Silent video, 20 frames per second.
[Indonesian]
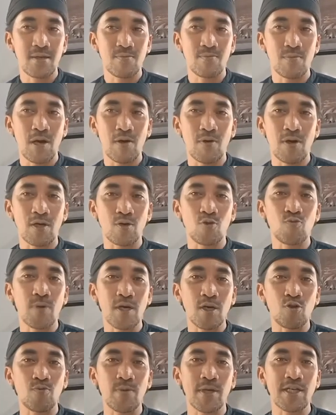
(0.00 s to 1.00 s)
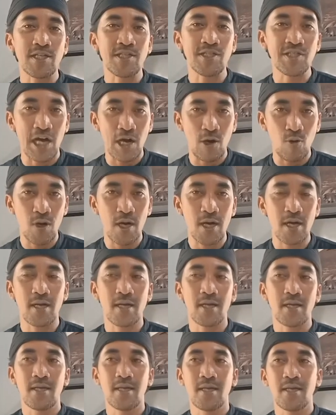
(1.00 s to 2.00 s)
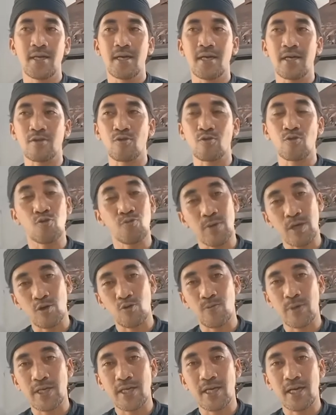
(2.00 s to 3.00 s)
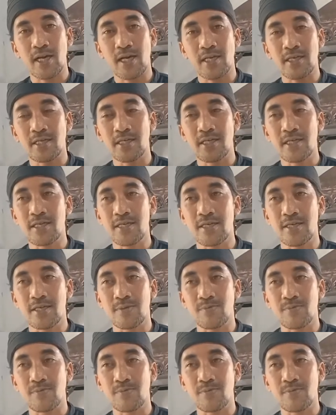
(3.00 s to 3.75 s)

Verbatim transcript: bahwa rumah-rumah di Jawa atau rumah-rumah yang ada di